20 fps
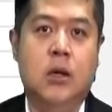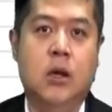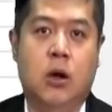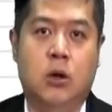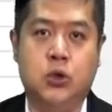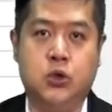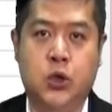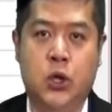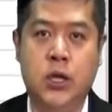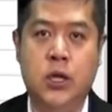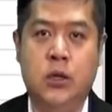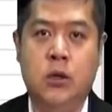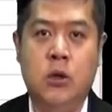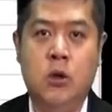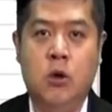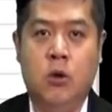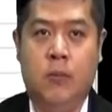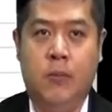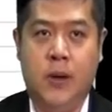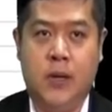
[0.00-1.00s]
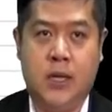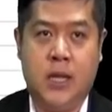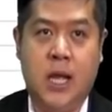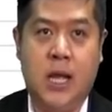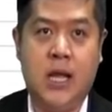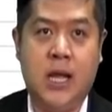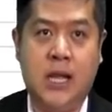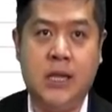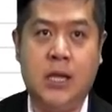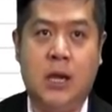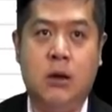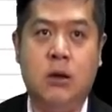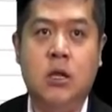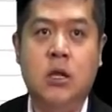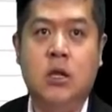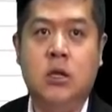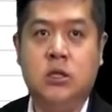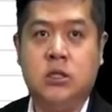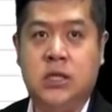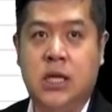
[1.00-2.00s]
哦，所以我们可以看到，
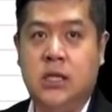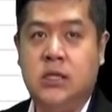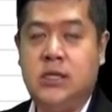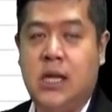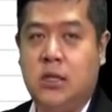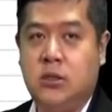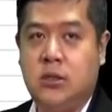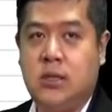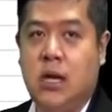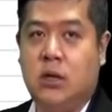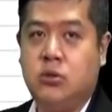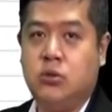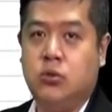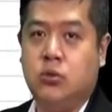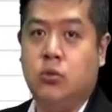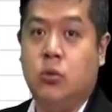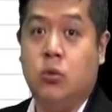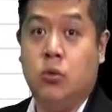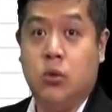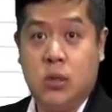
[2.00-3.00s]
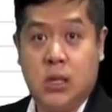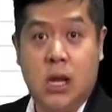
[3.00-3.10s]
现在就告诉